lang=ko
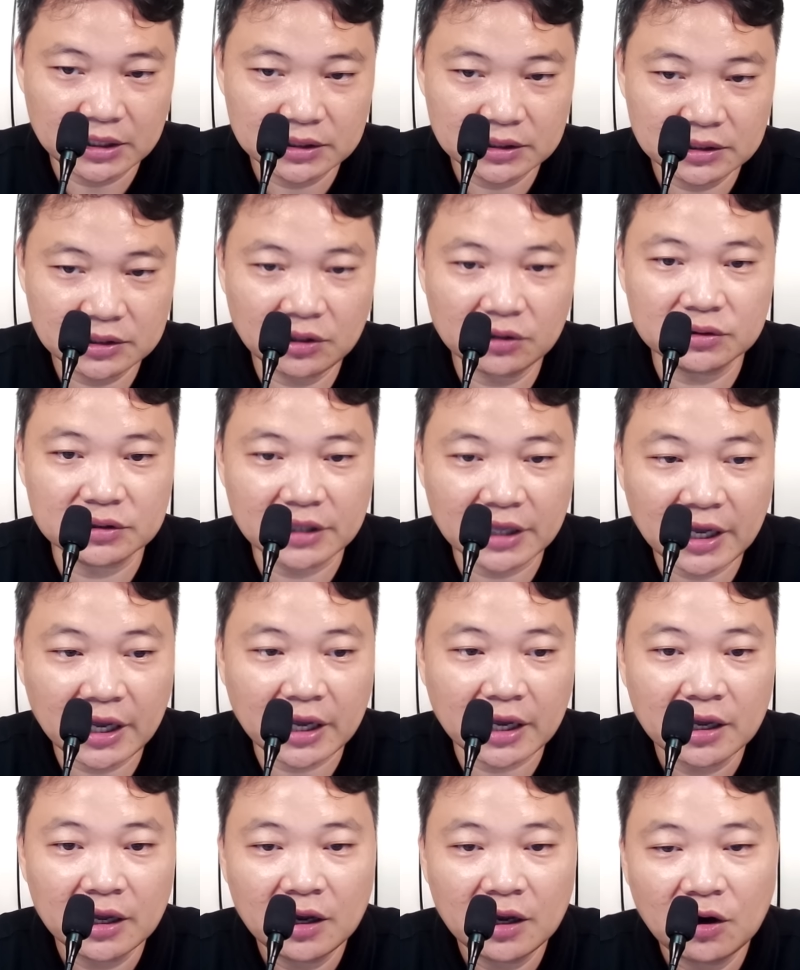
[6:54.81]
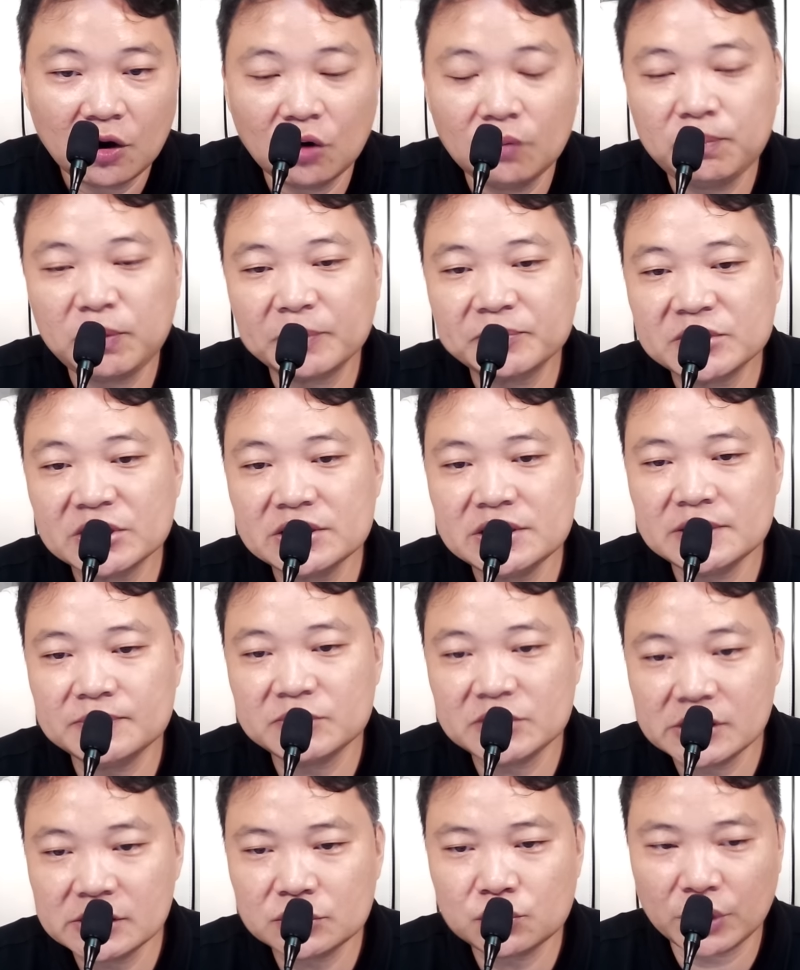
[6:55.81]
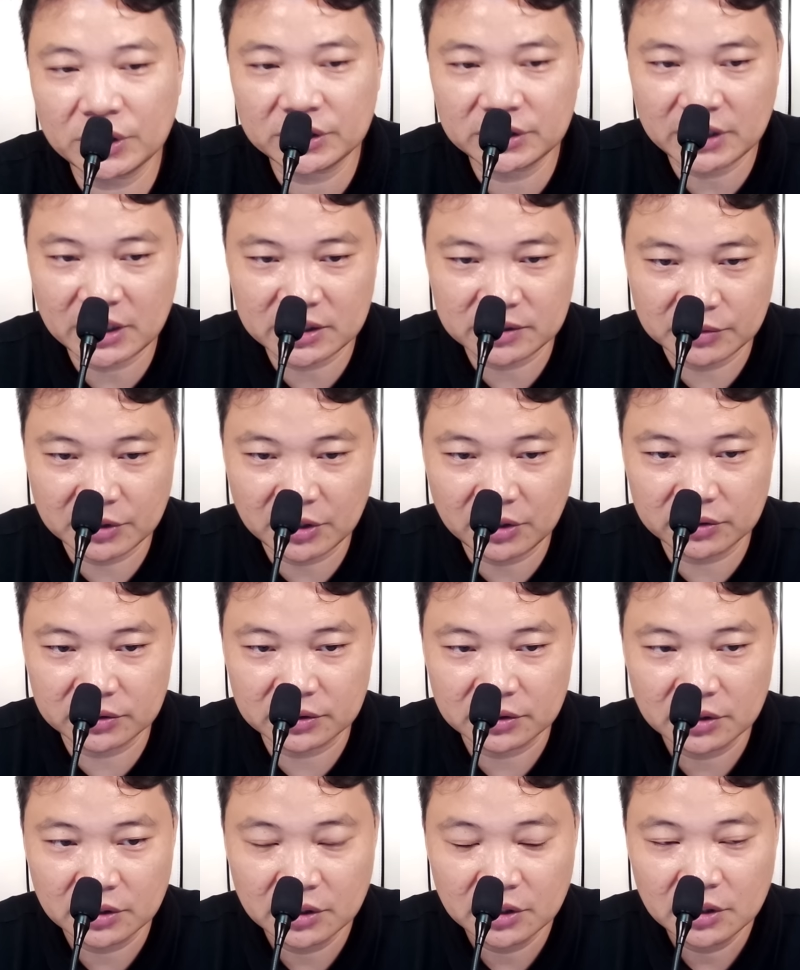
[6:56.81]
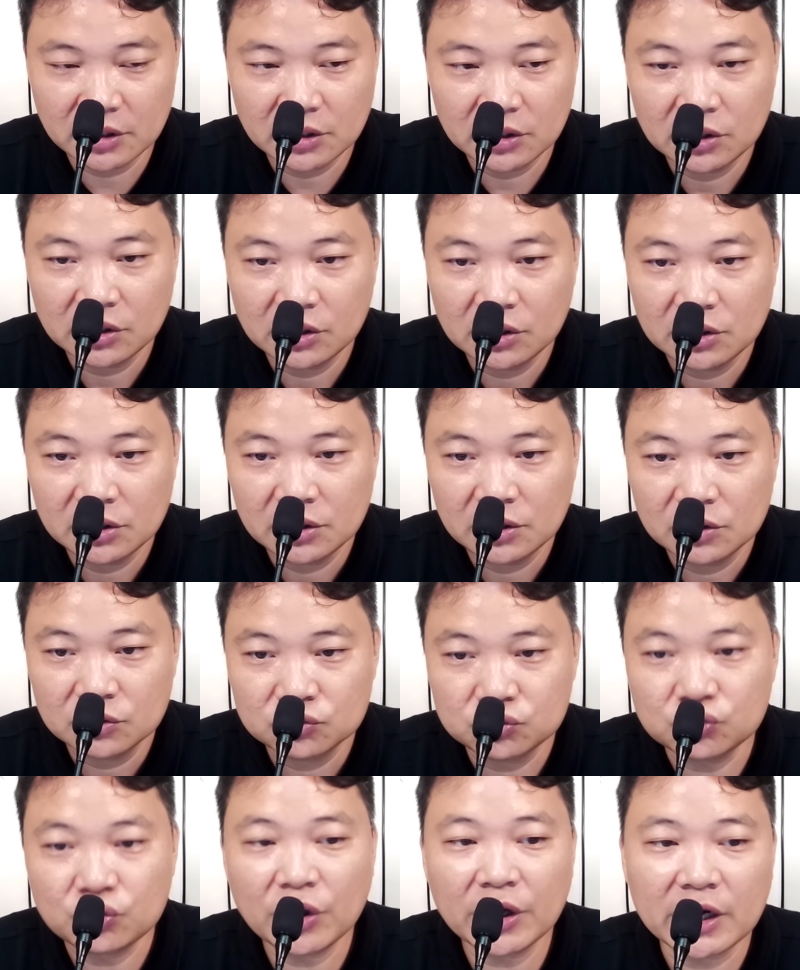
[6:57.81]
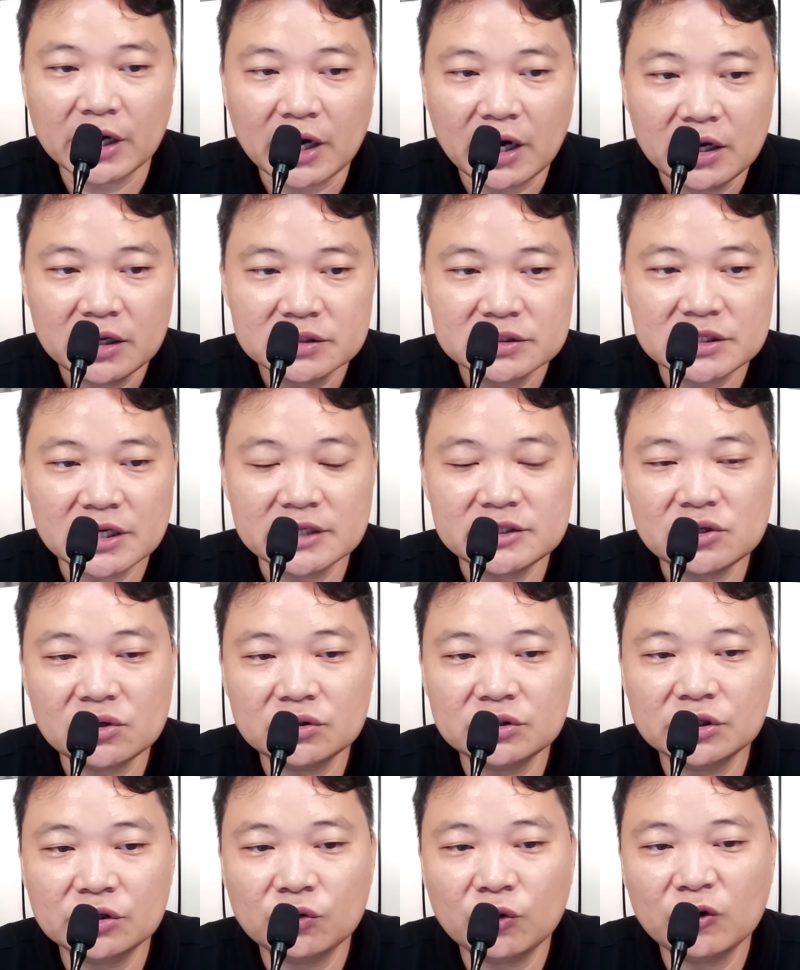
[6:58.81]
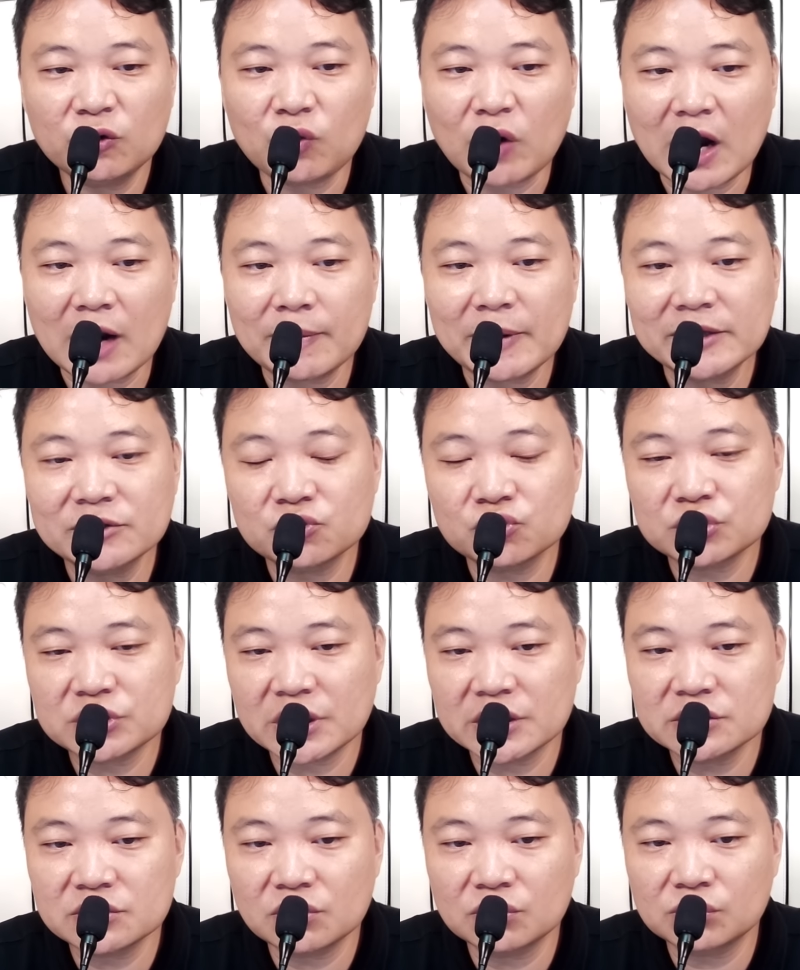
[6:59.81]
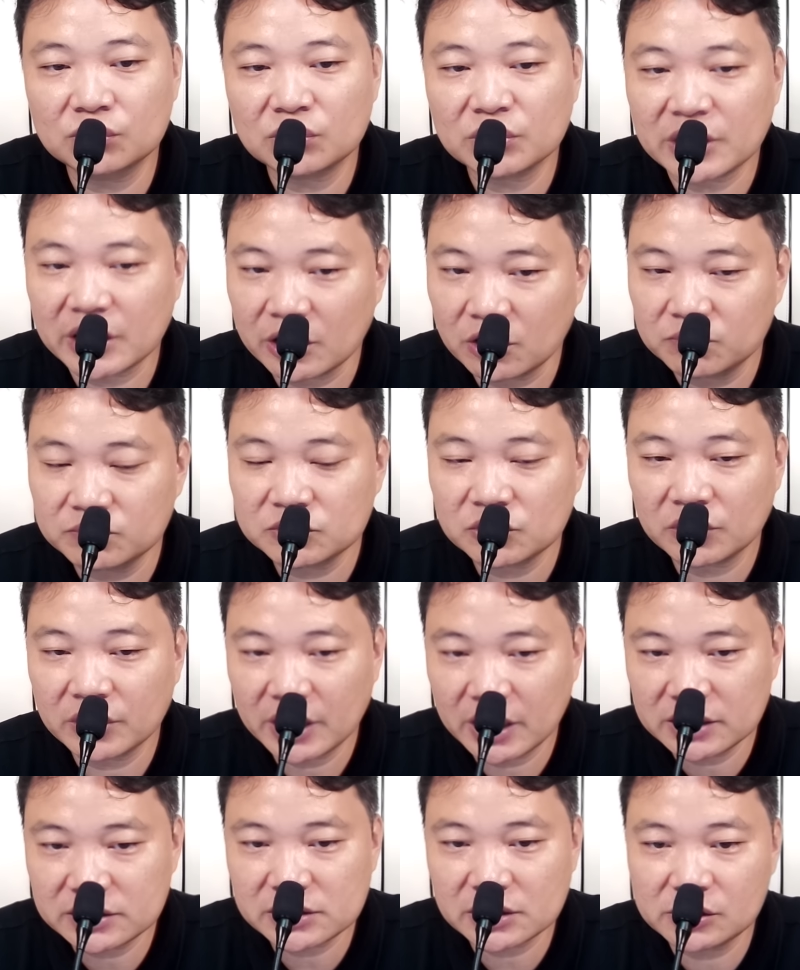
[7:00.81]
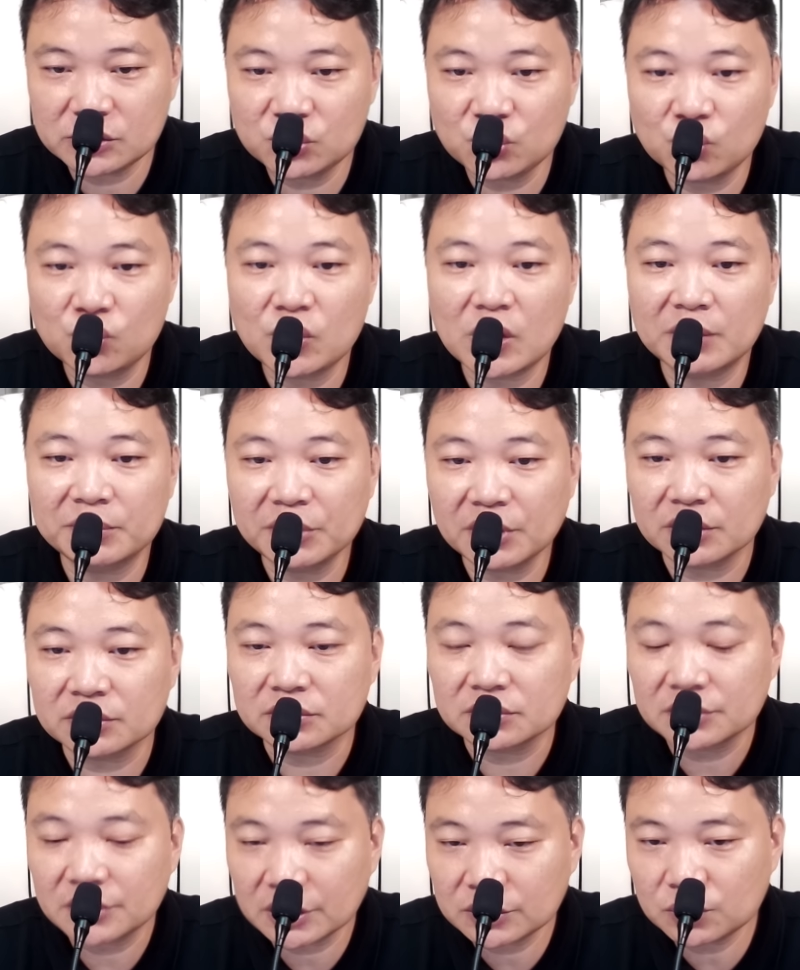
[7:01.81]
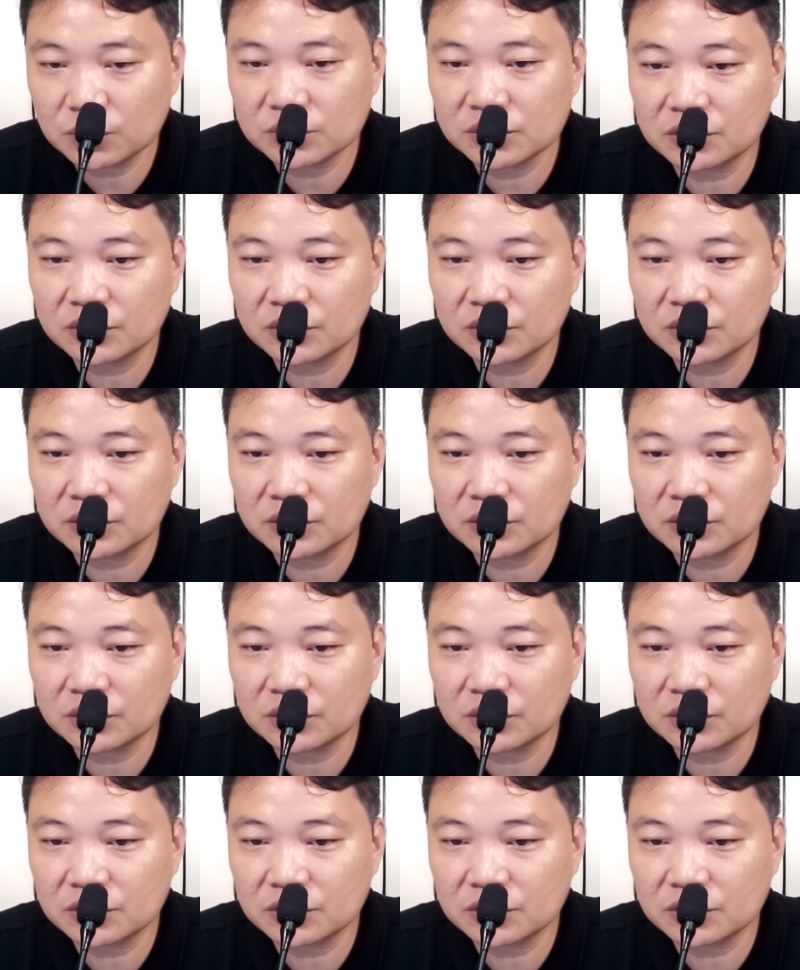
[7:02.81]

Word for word: 그런데 헌법 77조에 따르면 국회가 재적의원 과반수 찬성으로 계엄령 해제를 요구하면 대통령은